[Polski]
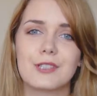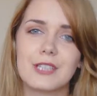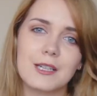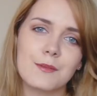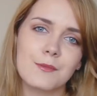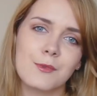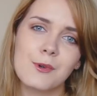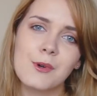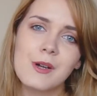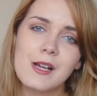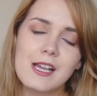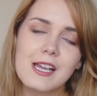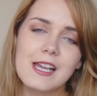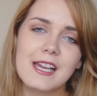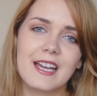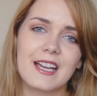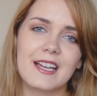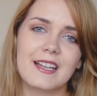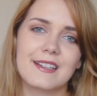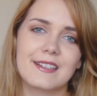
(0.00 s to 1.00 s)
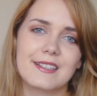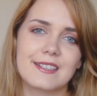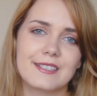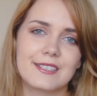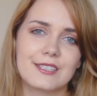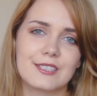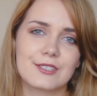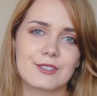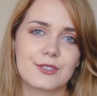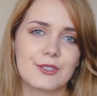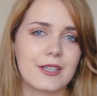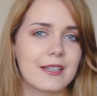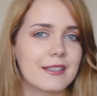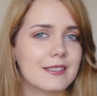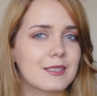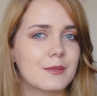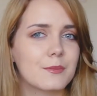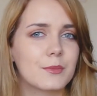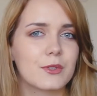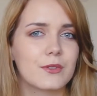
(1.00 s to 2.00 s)
temu, e, to ja
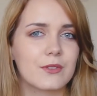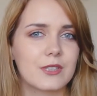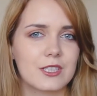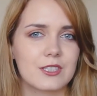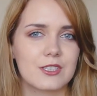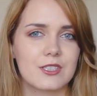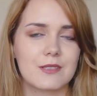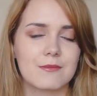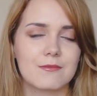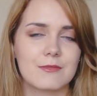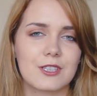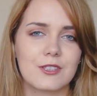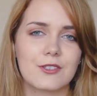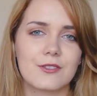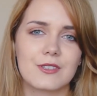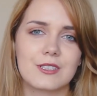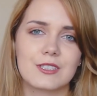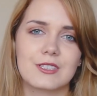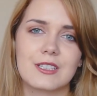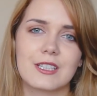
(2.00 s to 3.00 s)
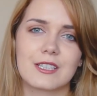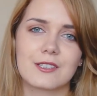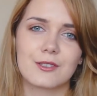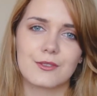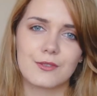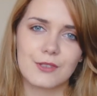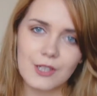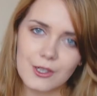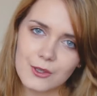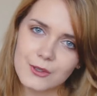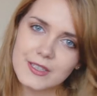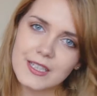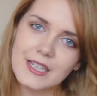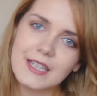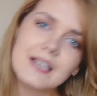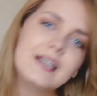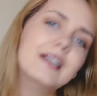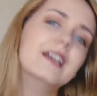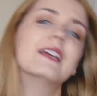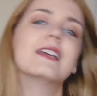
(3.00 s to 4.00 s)
jestem pod wrażeniem tego właśnie, jak to wygląda
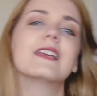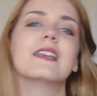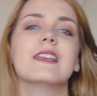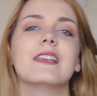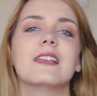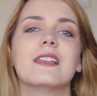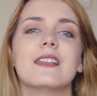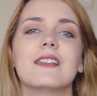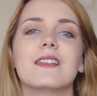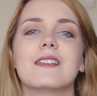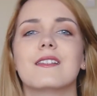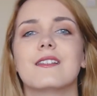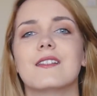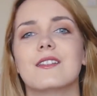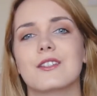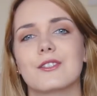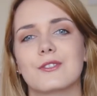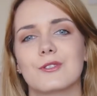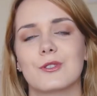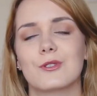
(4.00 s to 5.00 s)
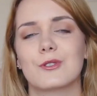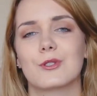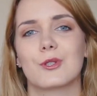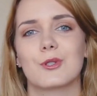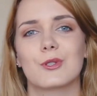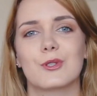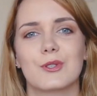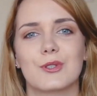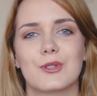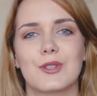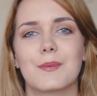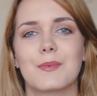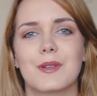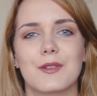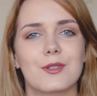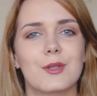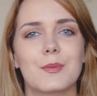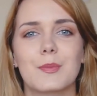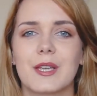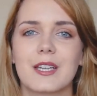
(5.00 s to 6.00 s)
i jest to coś
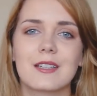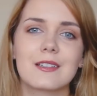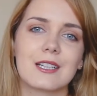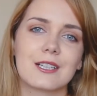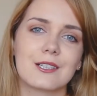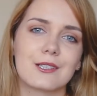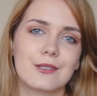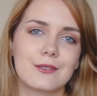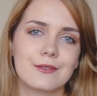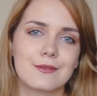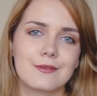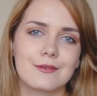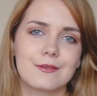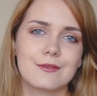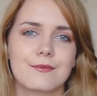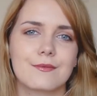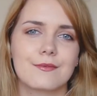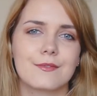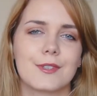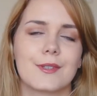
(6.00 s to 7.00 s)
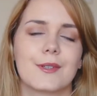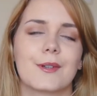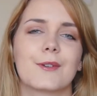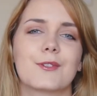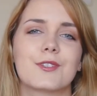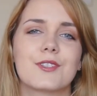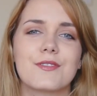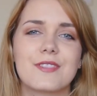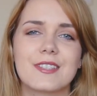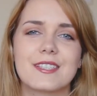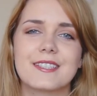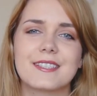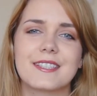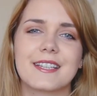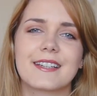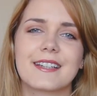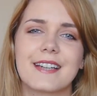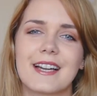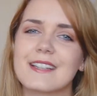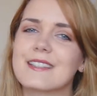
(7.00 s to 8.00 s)
naprawdę pięknego.
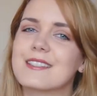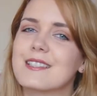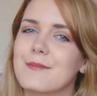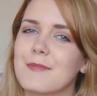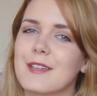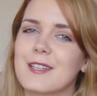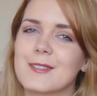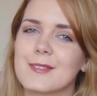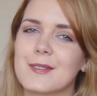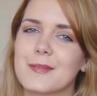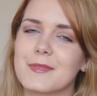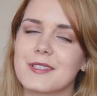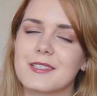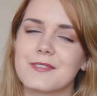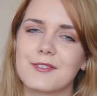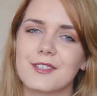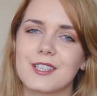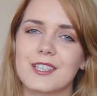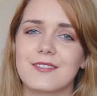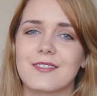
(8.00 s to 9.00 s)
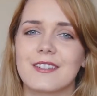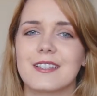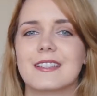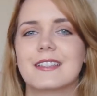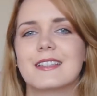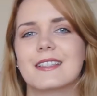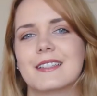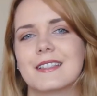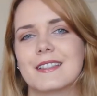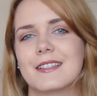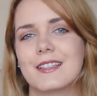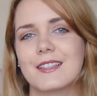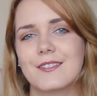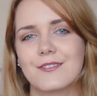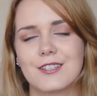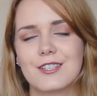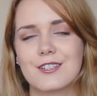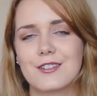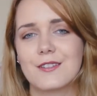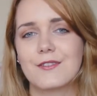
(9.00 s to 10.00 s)
Oczywiście każde miasto ma swoje wady i
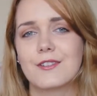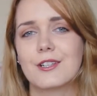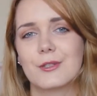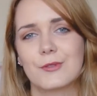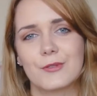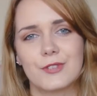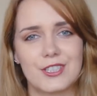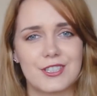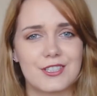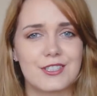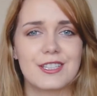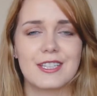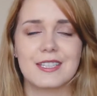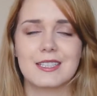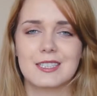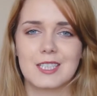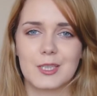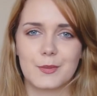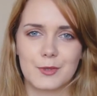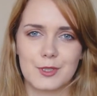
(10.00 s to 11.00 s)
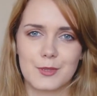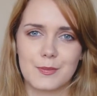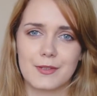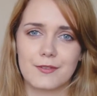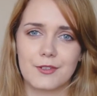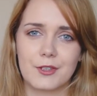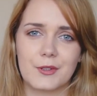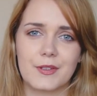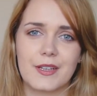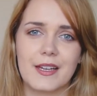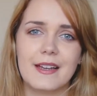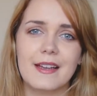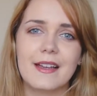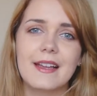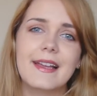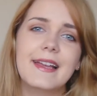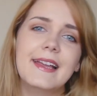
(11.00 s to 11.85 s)
Warszawa również nie jest ich pozbawiona.